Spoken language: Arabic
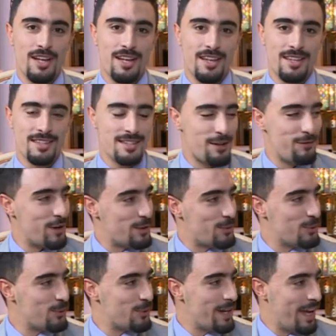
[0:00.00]

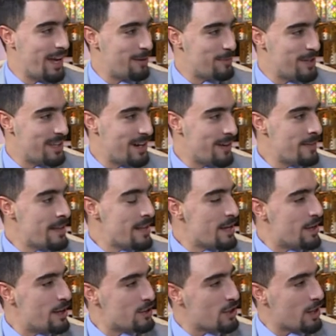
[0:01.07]
لصفاته الحميده
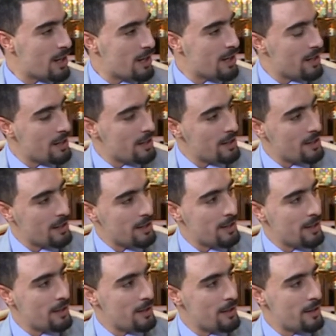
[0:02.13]
شيخ
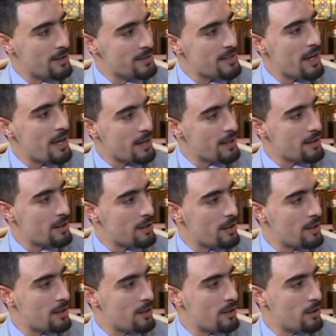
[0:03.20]
السهرات
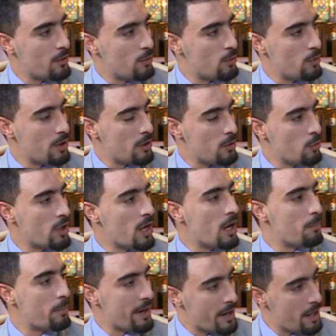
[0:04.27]
ولا
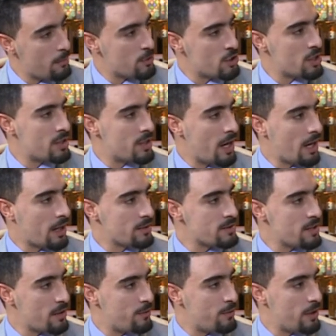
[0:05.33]
البرنامج تاعك
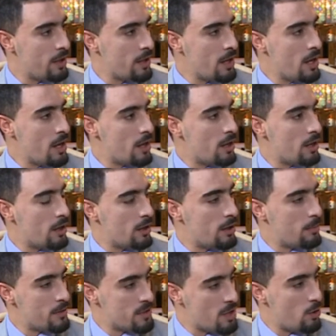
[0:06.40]
الصيفي
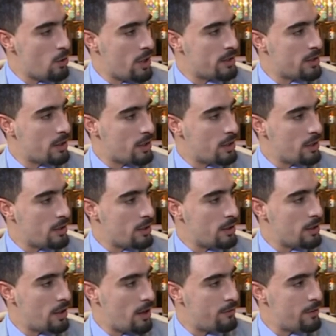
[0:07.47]
نعم. مازالوا عندك
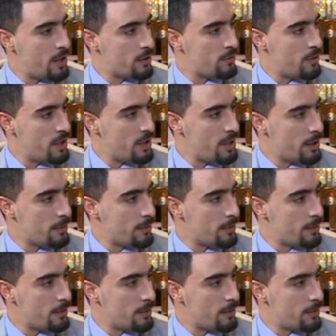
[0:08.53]
حفلات فنيه